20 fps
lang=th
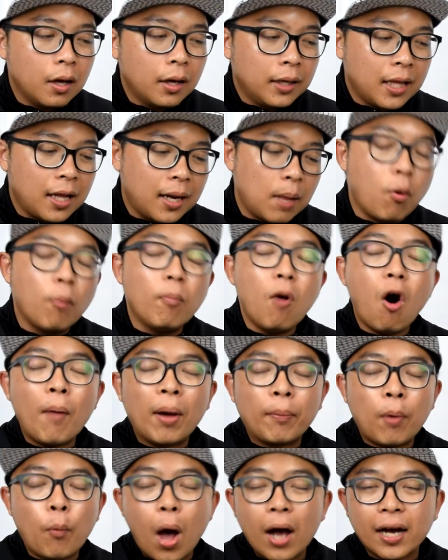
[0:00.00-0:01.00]
เดี๋ยวผมบอกแบ
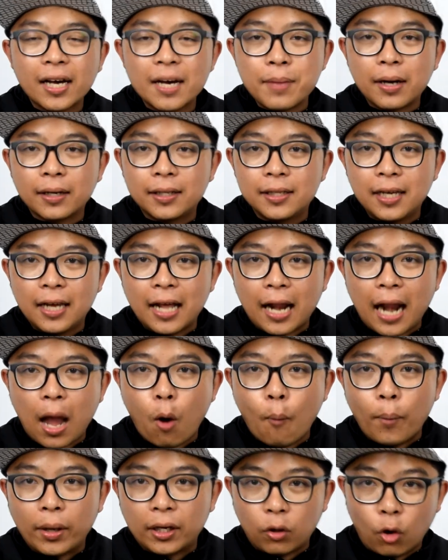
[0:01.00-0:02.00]
บว่าคือบางทีเรา
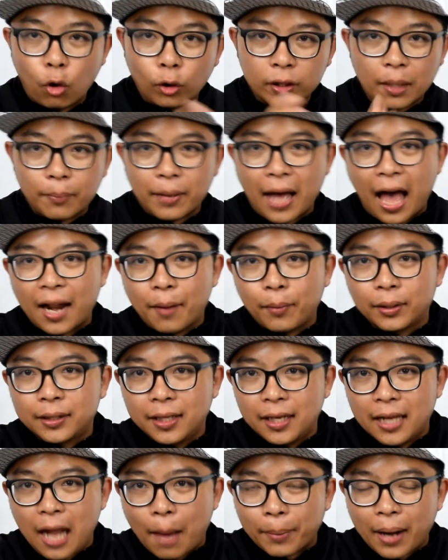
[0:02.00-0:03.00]
เป็นคนทำงาน แล้วบาง
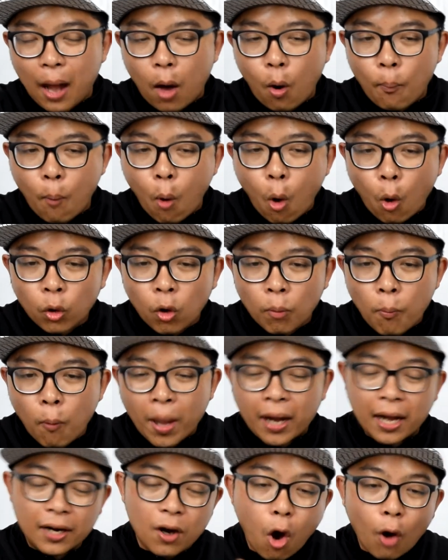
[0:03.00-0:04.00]
ทีเราพกโน้ตบุ๊กไป
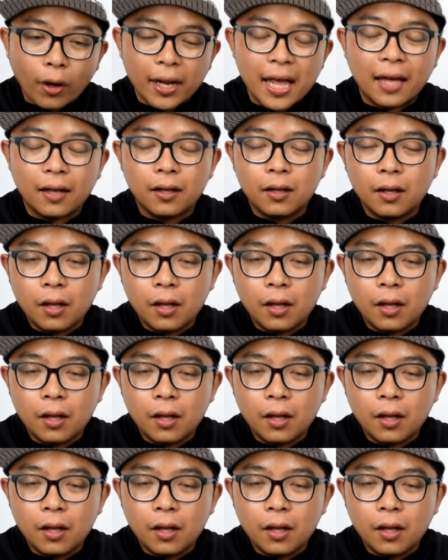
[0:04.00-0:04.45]
ข้างนอกเนี่ย